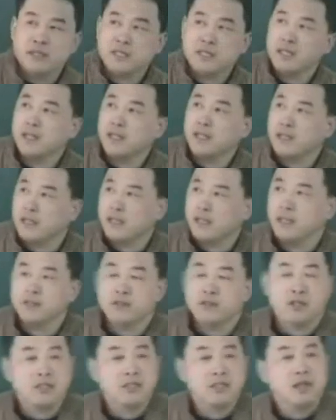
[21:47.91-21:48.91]
们在
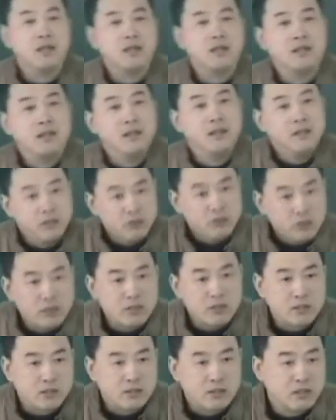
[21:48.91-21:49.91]
临床上，
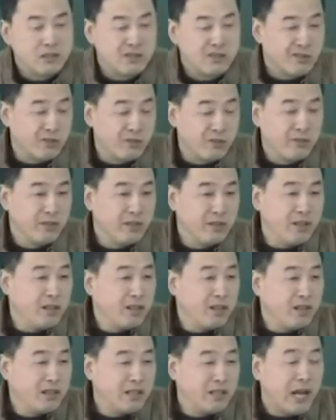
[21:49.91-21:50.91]
确实呢，这种
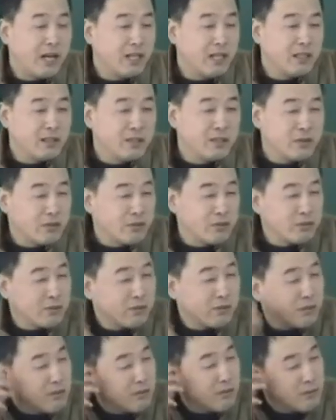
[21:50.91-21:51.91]
牙龈肿
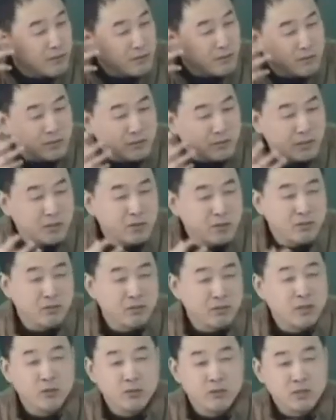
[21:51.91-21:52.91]
痛、这
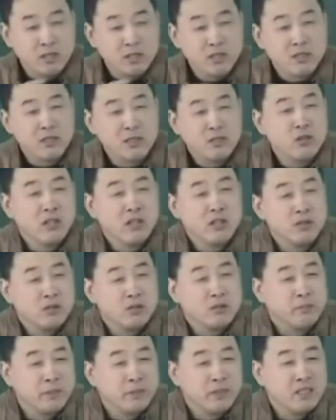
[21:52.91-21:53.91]
种口舌生疮这
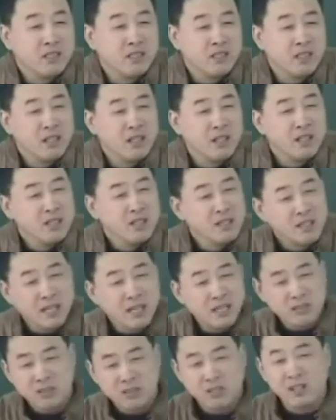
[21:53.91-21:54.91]
种病人呢，
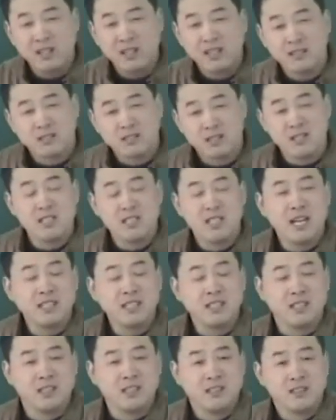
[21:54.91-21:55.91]
感觉到还增加
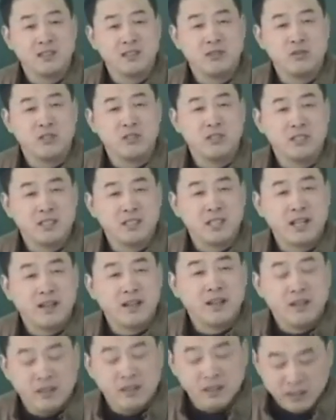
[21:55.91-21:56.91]
呢，最近在。
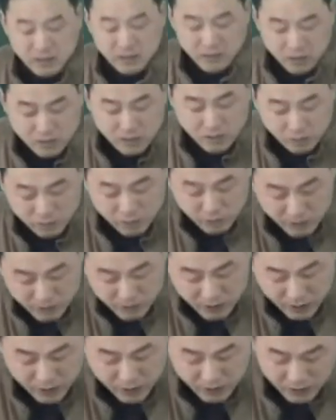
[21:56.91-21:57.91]
就是我觉得
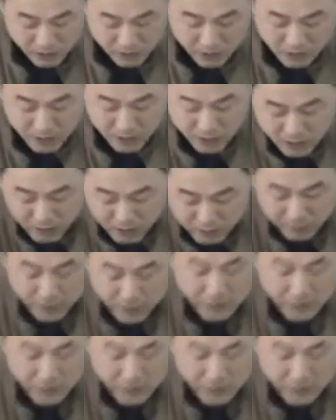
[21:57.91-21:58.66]
这个理论是，像这个